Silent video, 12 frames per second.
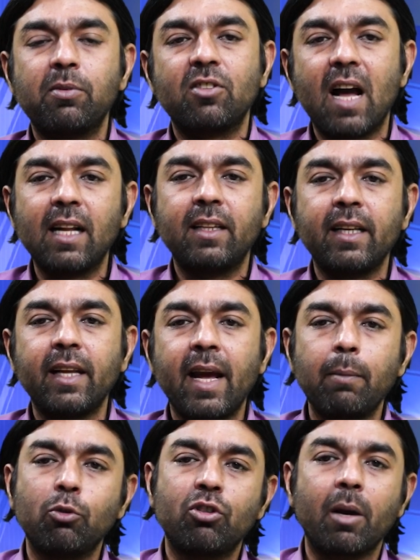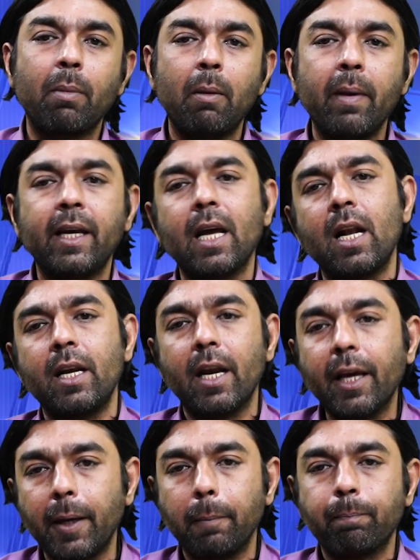साथ देते हैं मुस्तबिल में या
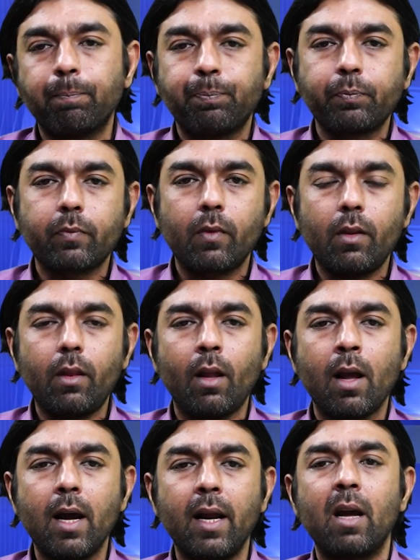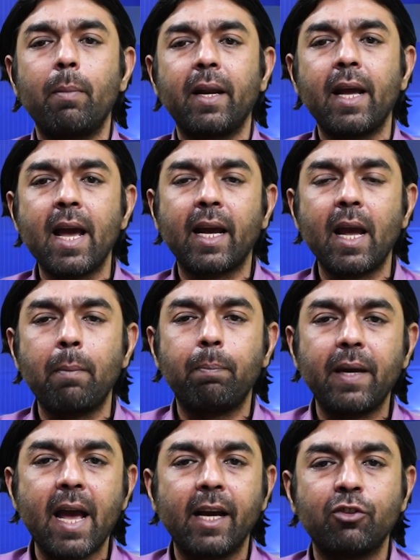नहीं अगली खबर यह है कि
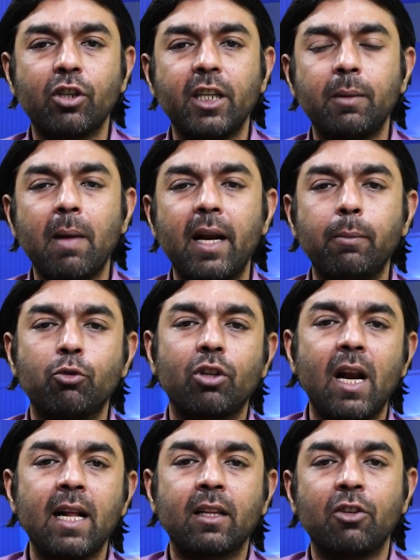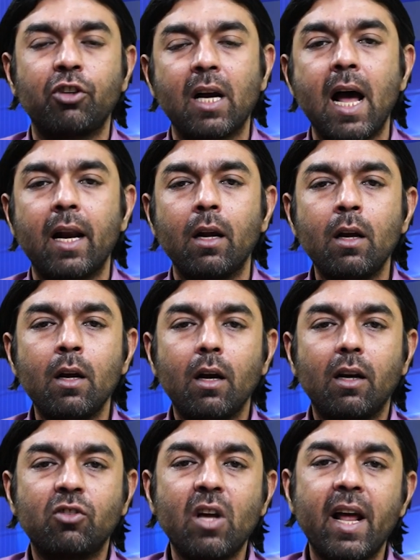पी आई ए शदीद माली मुश्किल का शिकार
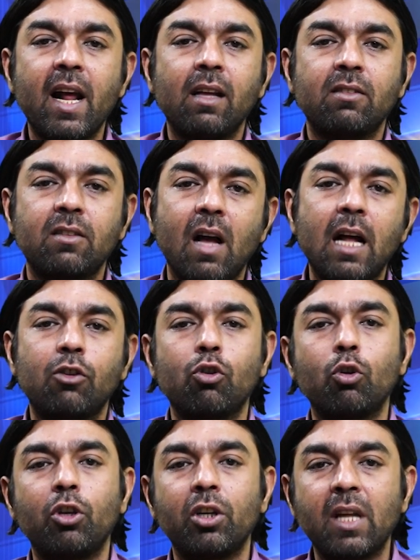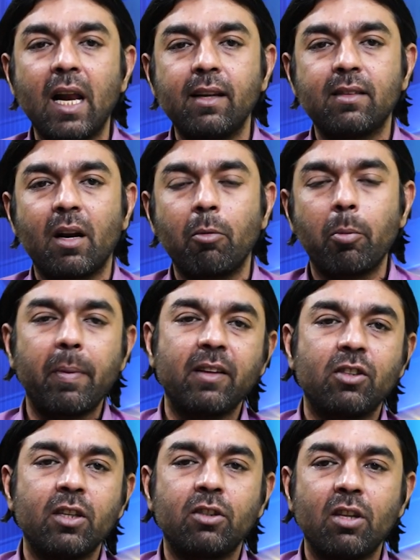खसारा सात सौ तिरतालीस अरब रुपये
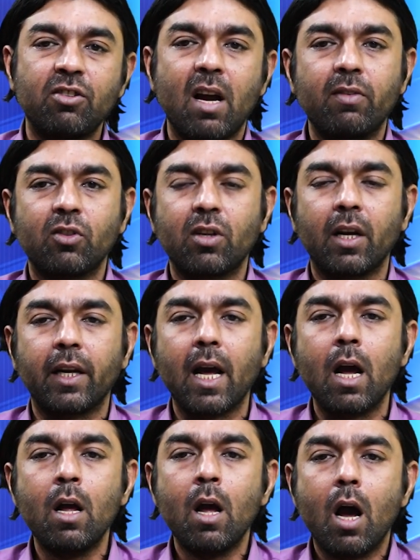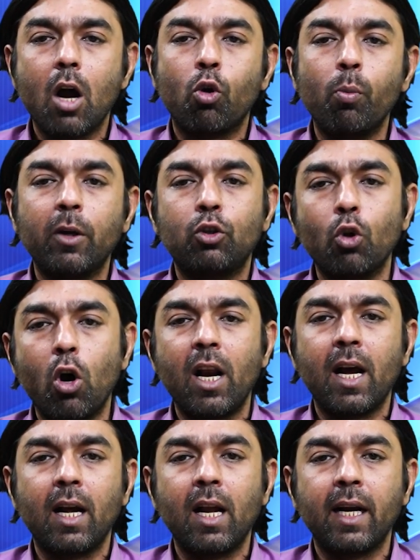से तजावज़ कर गया हुकूमत दो
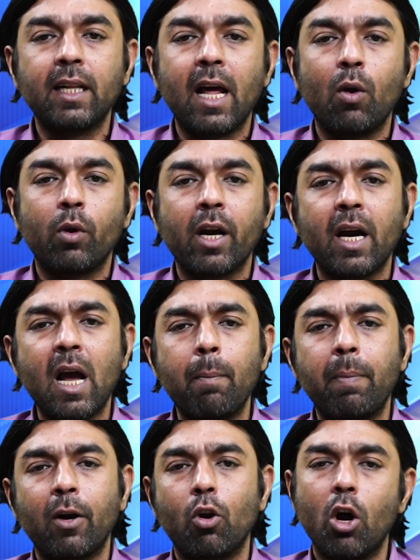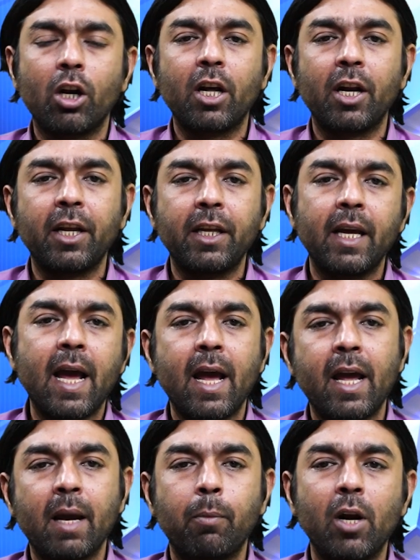अलग अलग इदारों के क्याम पर गौर कर रही है
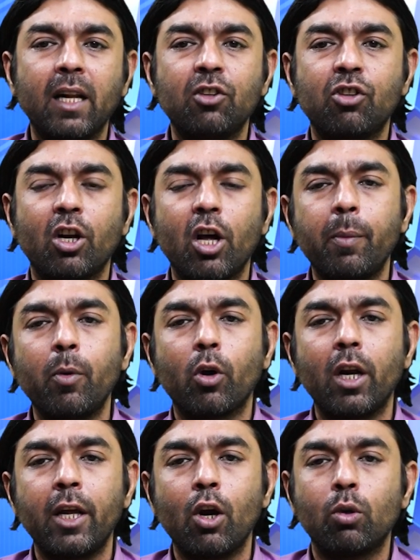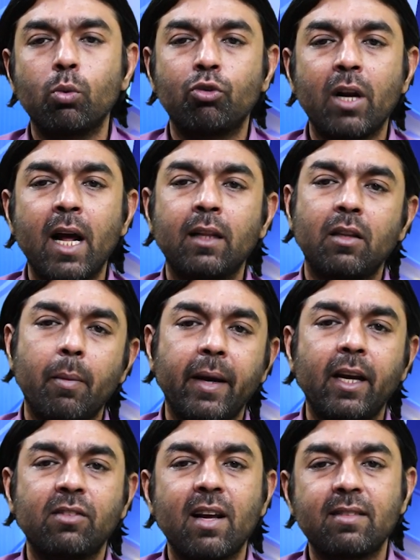एक बुनियादी सरगर्मियों के लिए और दूसरा
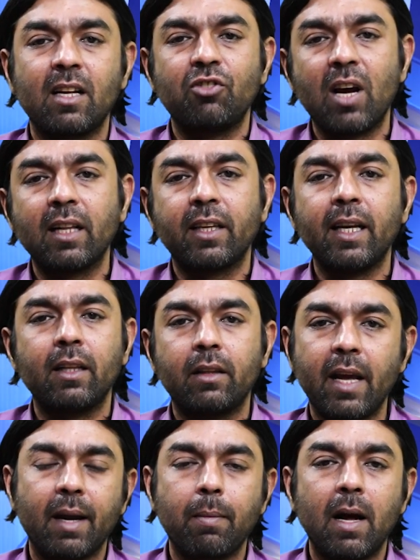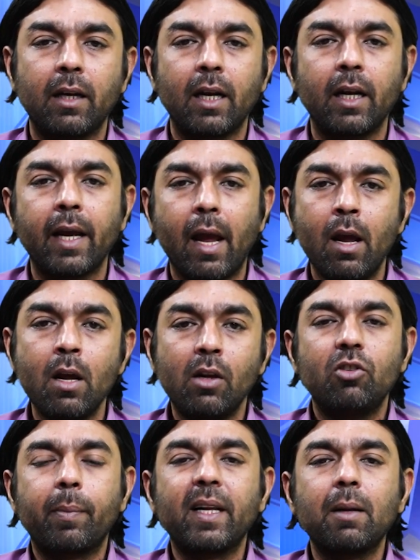तबई असास जात की देखभाल के लिए
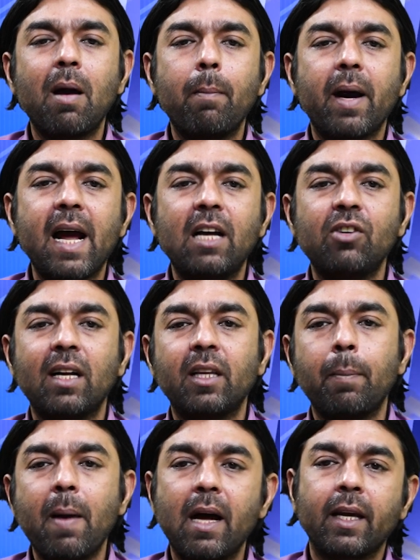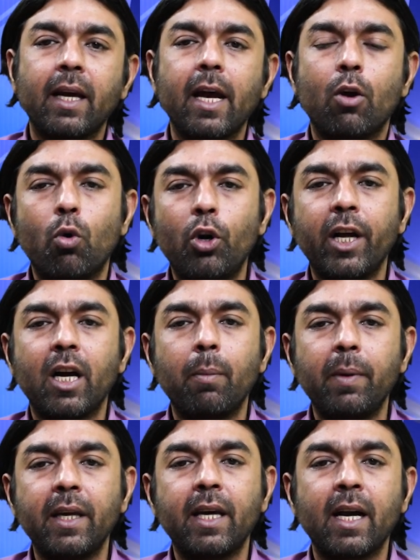जबकि तमाम बकाया जात की पार्किंग एक होल्डिंग
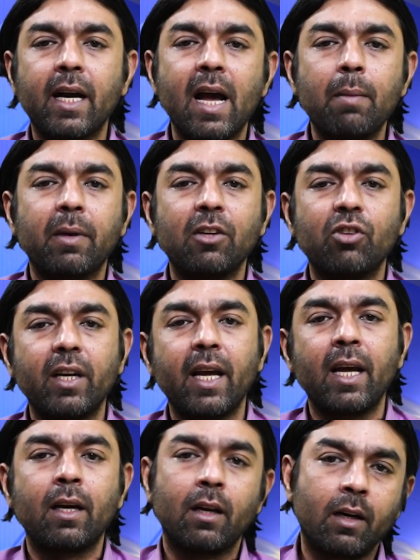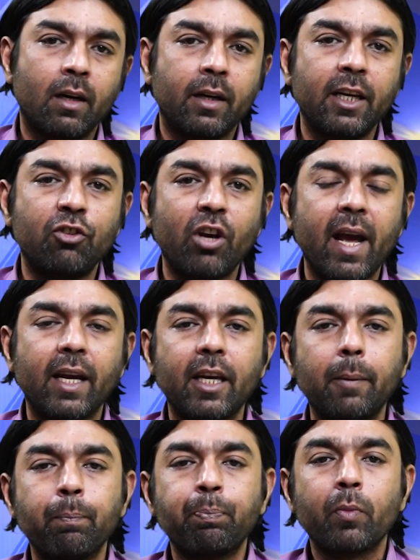कंपनी के क्याम के जरिए की जाएगी